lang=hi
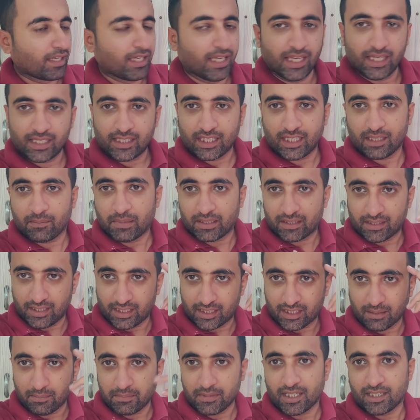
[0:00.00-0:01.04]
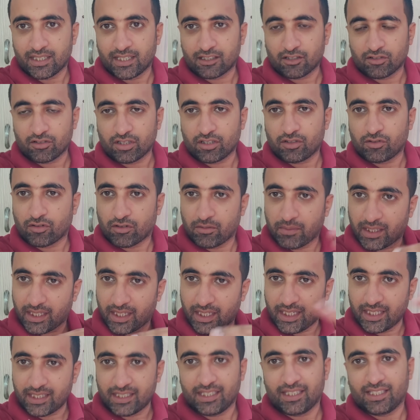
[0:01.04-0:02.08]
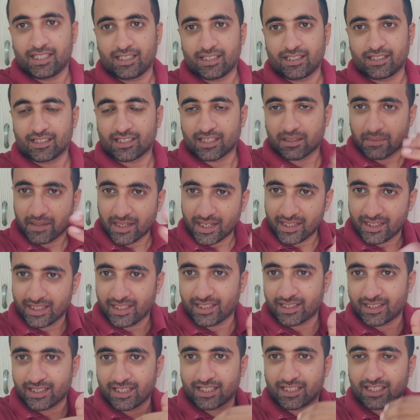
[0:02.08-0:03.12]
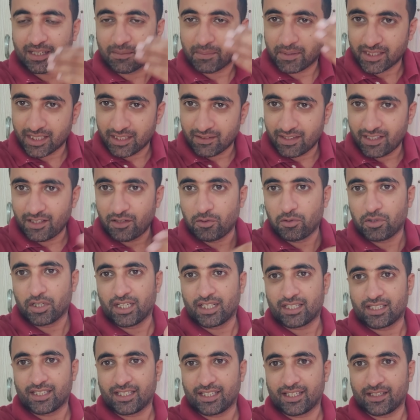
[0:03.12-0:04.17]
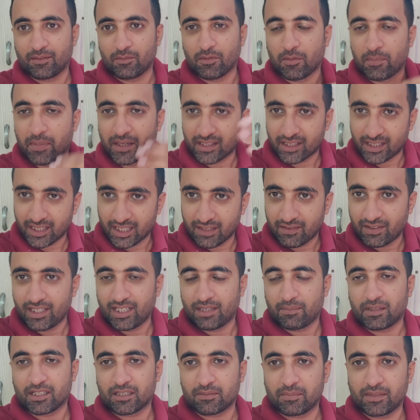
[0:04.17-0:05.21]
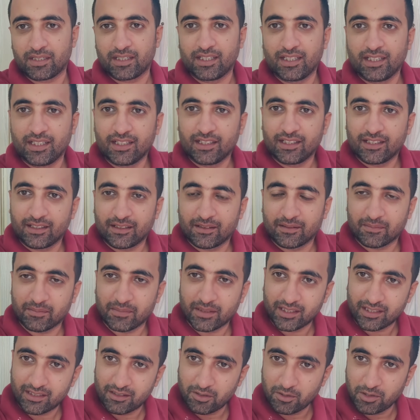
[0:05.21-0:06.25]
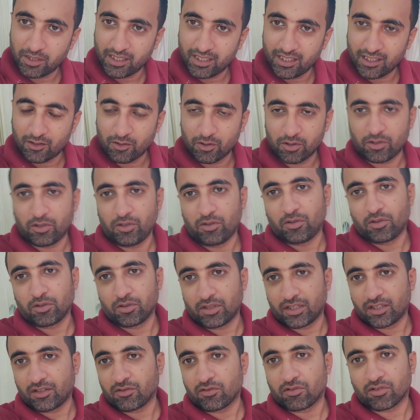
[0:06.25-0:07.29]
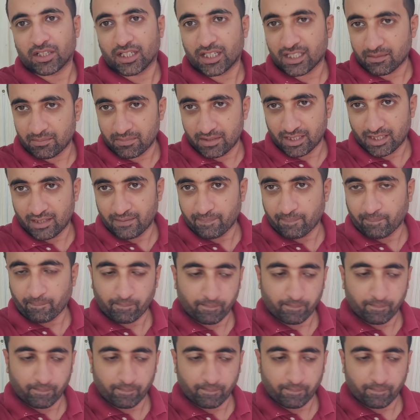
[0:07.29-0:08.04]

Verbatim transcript: एक ही है बस ये समझा जाता तो ये दोनों में एक ही है जबान एक है समझने वाले लोग एक हैं मोहब्बत करने वाले आपस में बस जो है ना कुछ लोग जो है ना उनको क्या समझाएं